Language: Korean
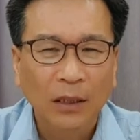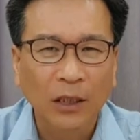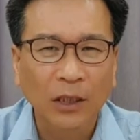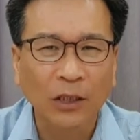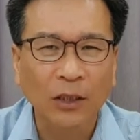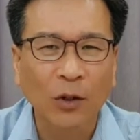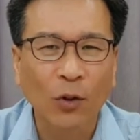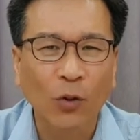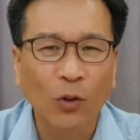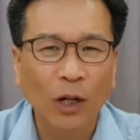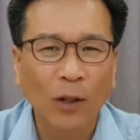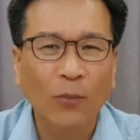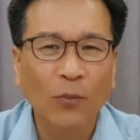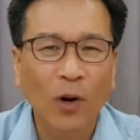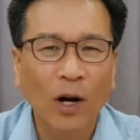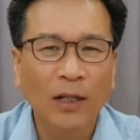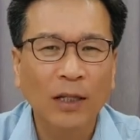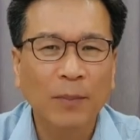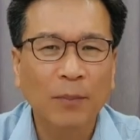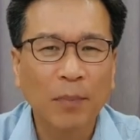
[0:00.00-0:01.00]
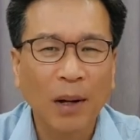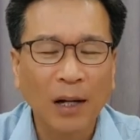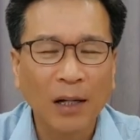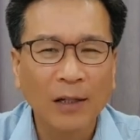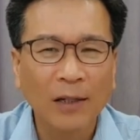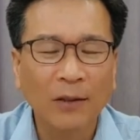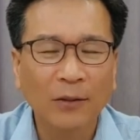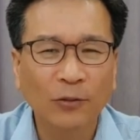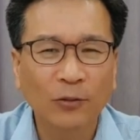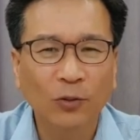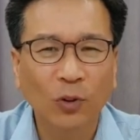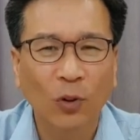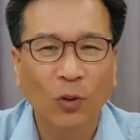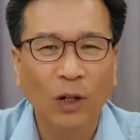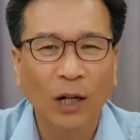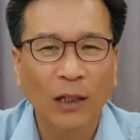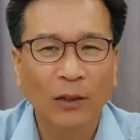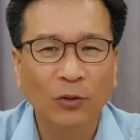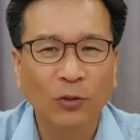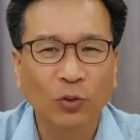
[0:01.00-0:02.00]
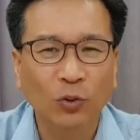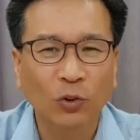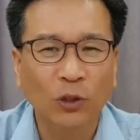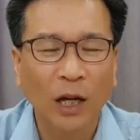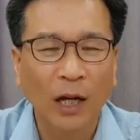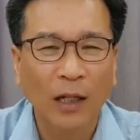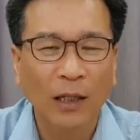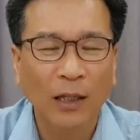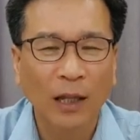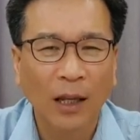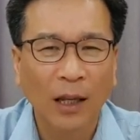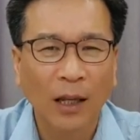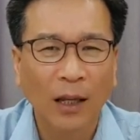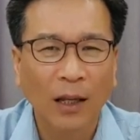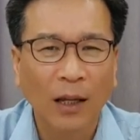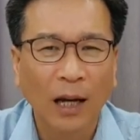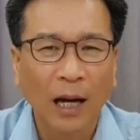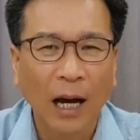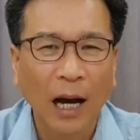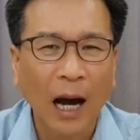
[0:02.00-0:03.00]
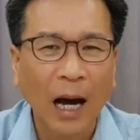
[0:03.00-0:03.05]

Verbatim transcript: 이 여호람 왕이 8년 동안 유다에